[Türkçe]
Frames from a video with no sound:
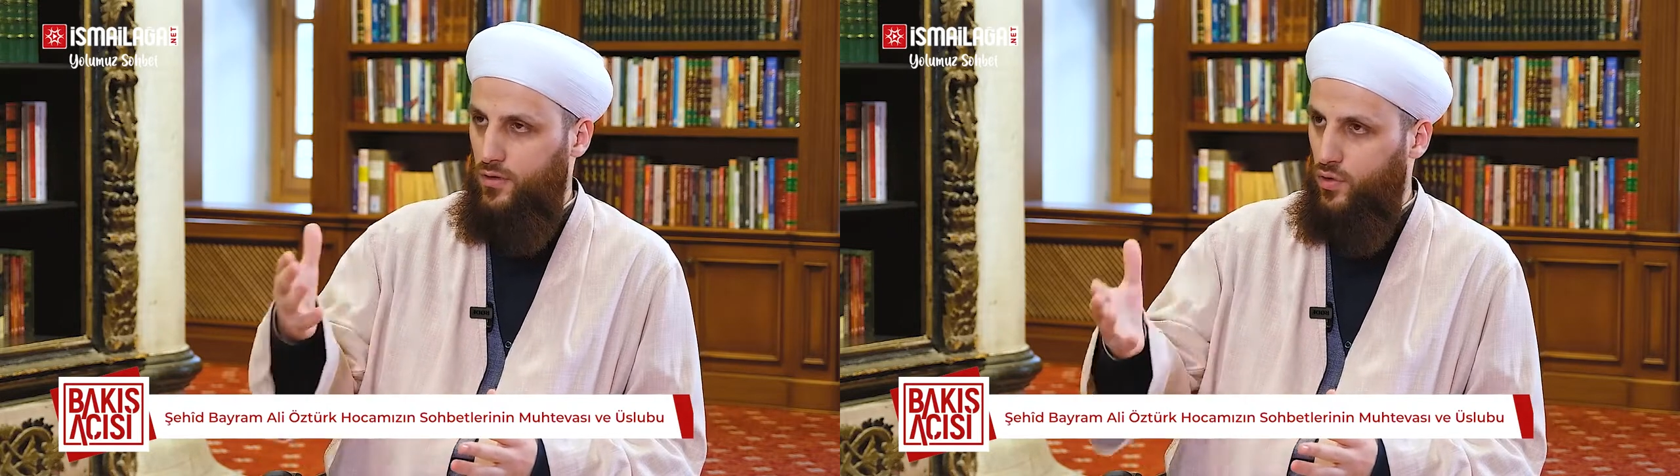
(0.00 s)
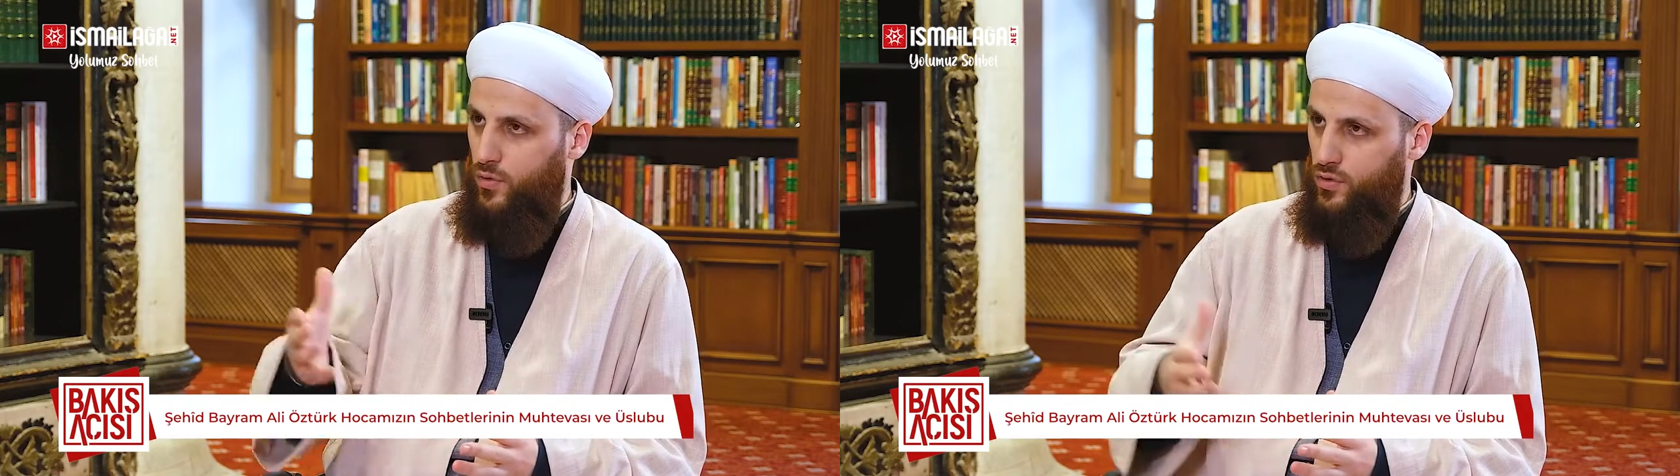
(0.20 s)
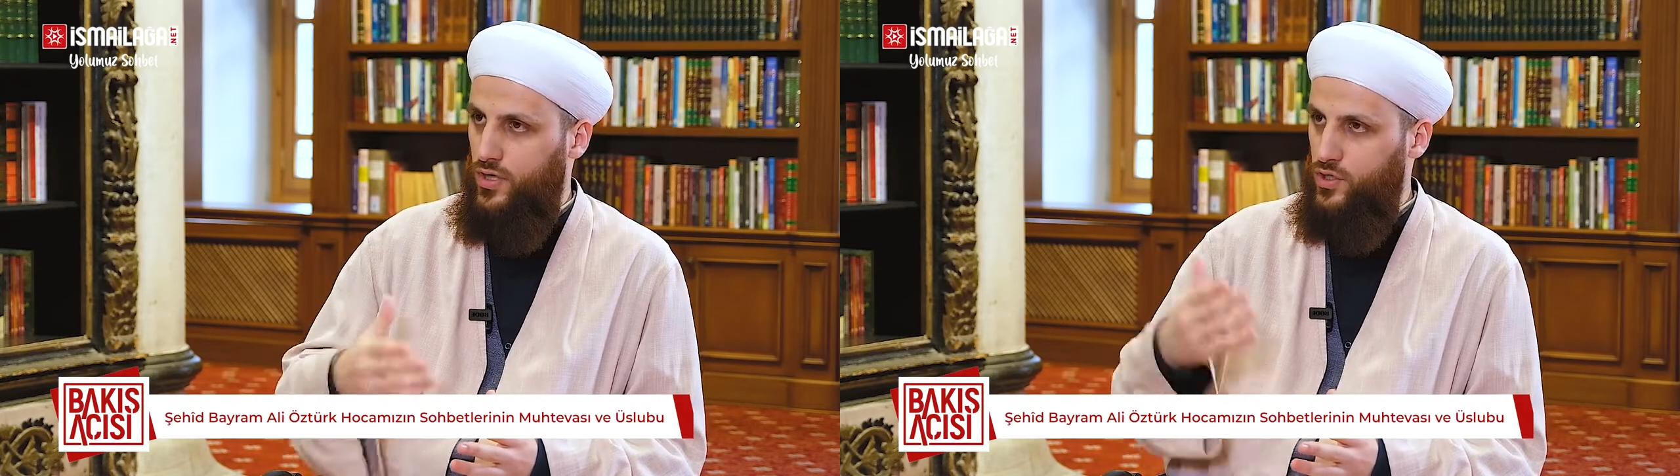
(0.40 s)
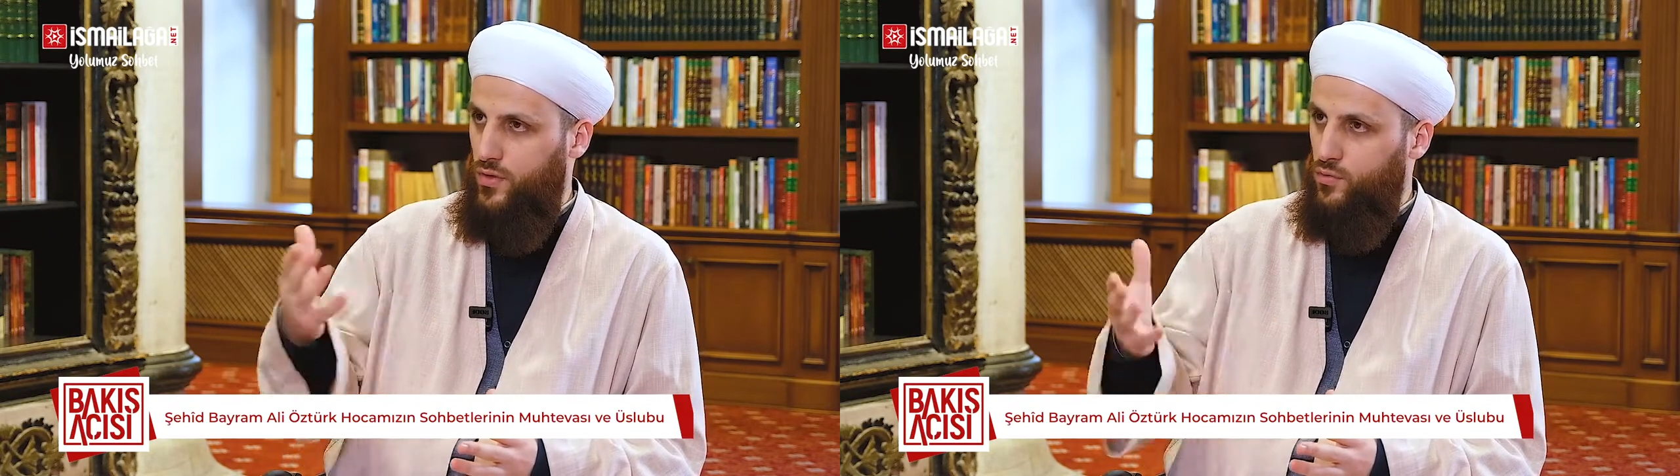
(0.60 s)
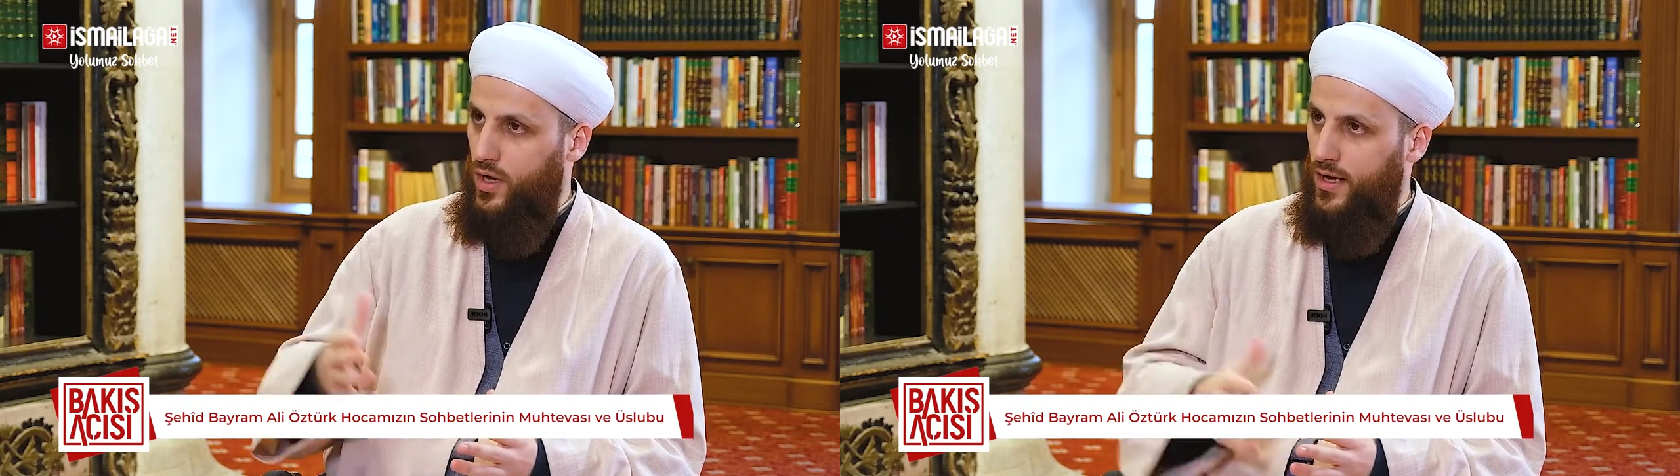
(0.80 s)
röportaj
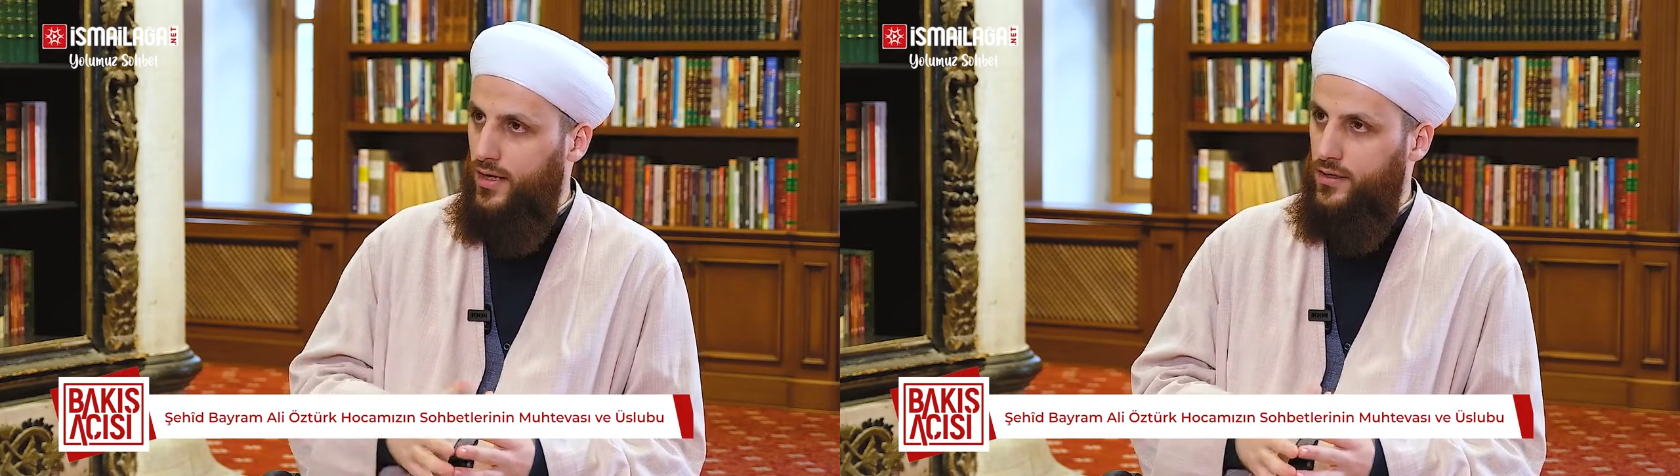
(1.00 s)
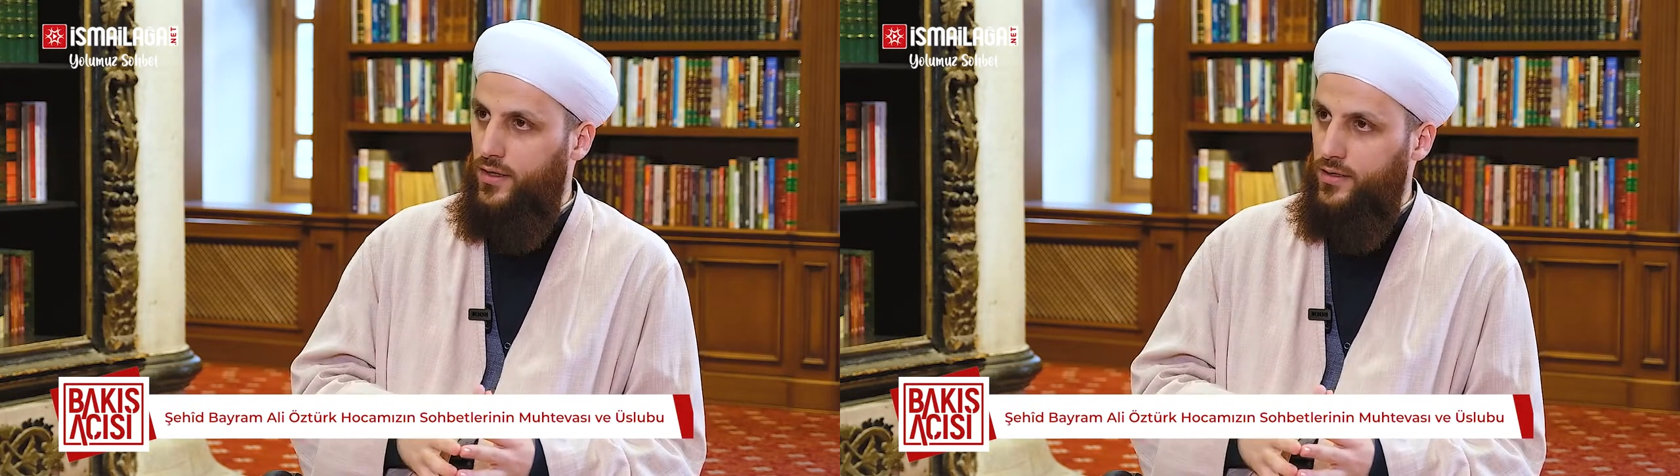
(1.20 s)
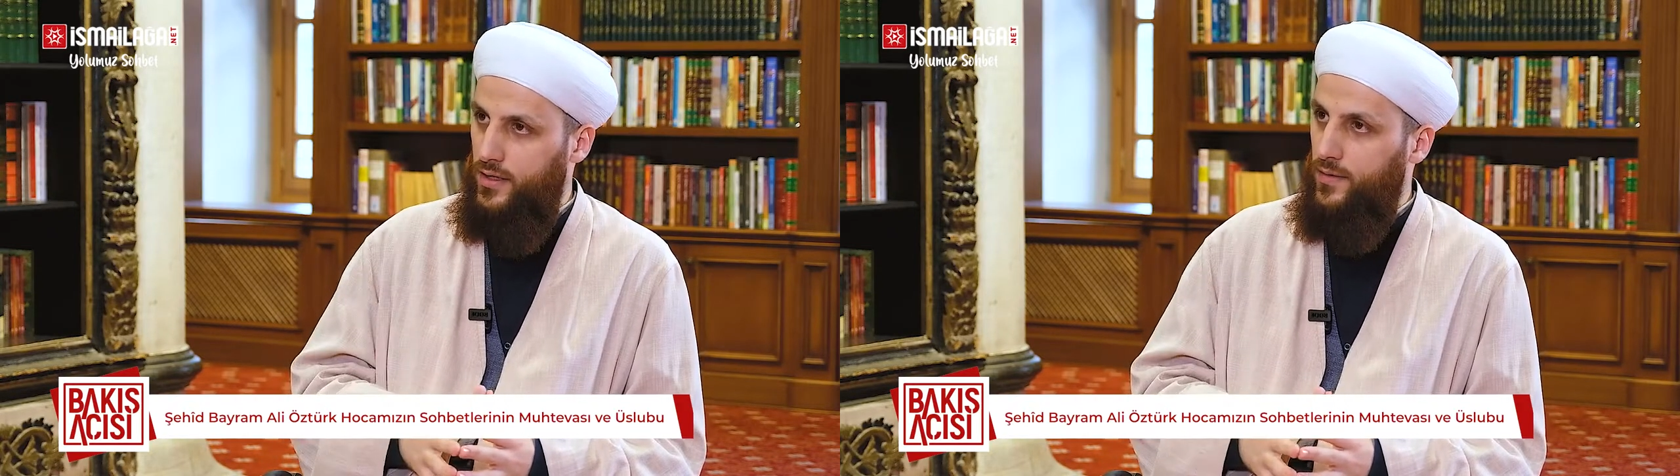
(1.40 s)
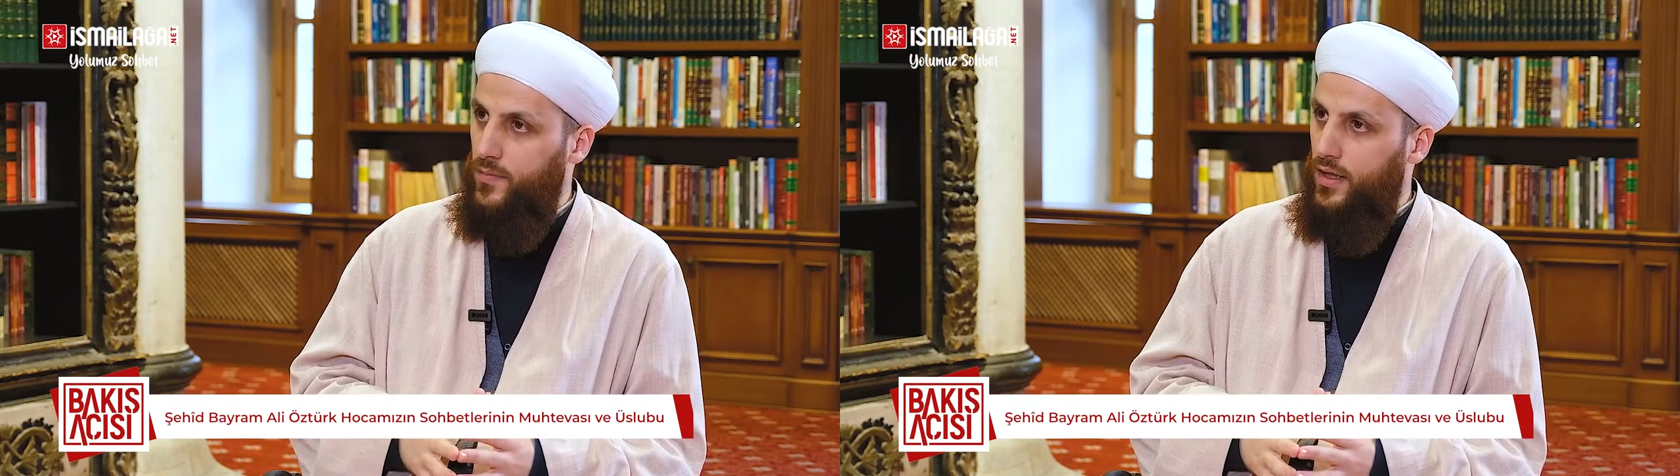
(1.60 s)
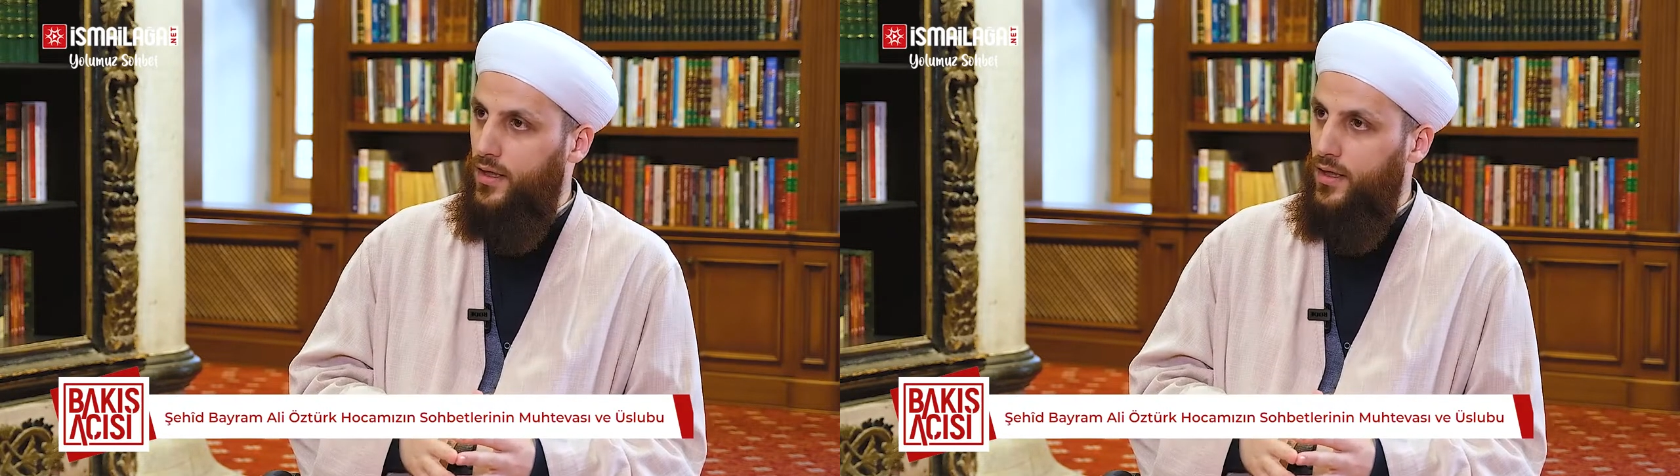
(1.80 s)
ve mülakatlarda